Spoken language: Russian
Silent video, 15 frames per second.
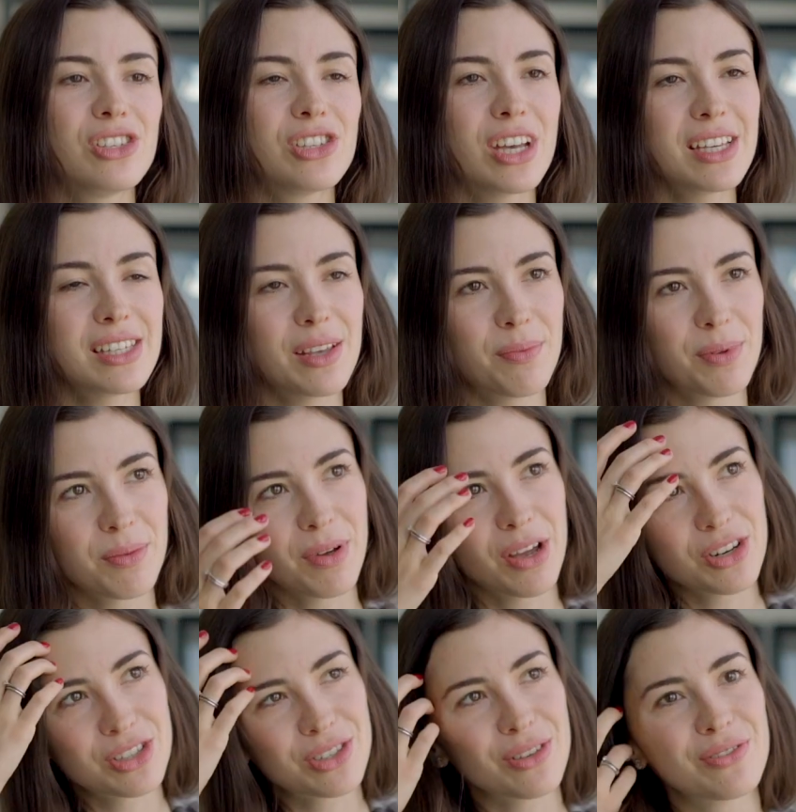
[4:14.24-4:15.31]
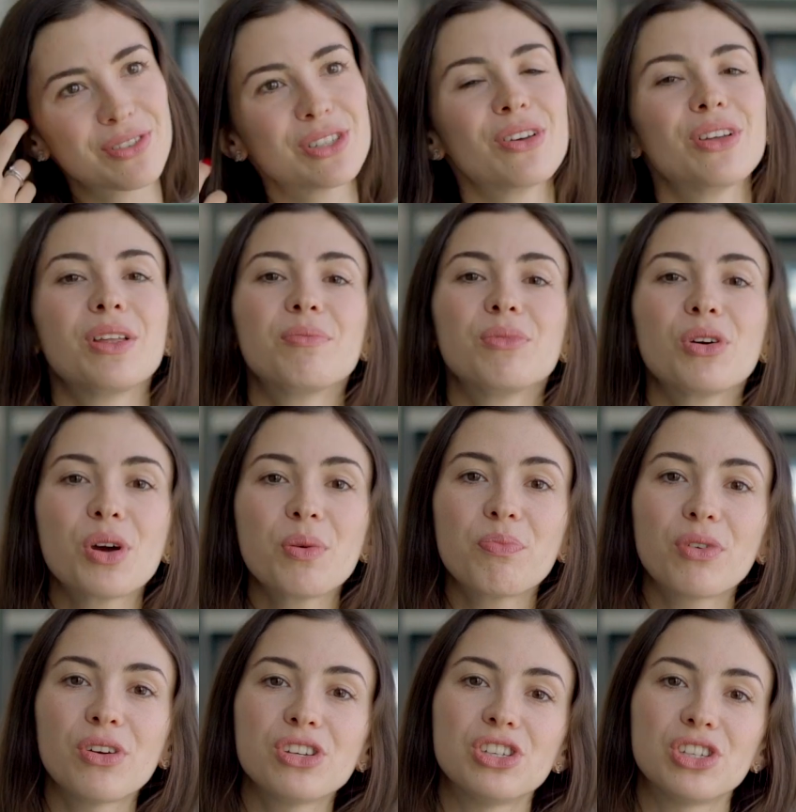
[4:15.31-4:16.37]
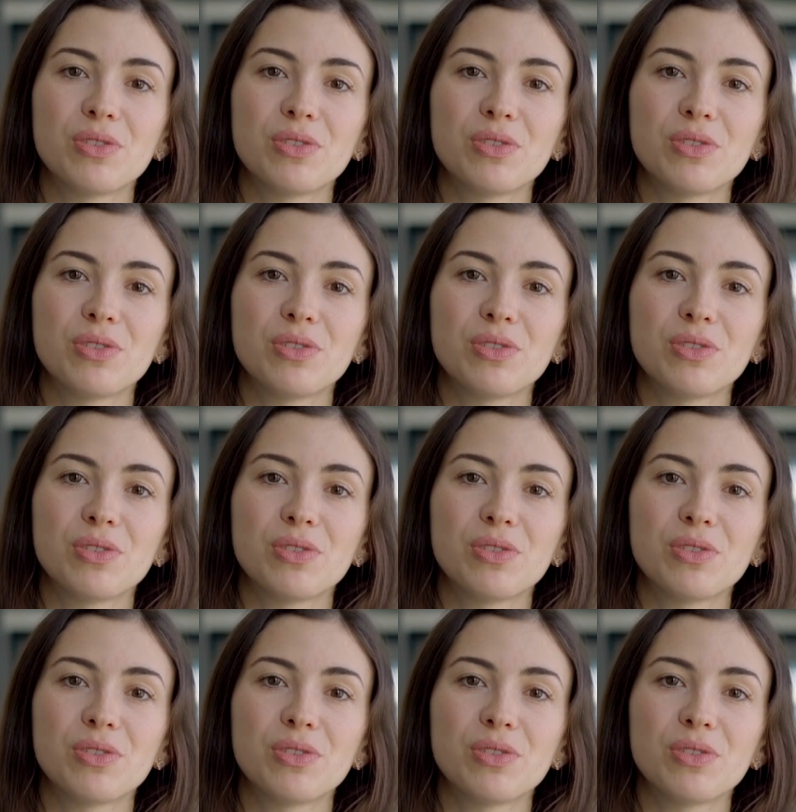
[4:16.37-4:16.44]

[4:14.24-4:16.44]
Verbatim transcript: сейчас я понимаю, что все намного проще,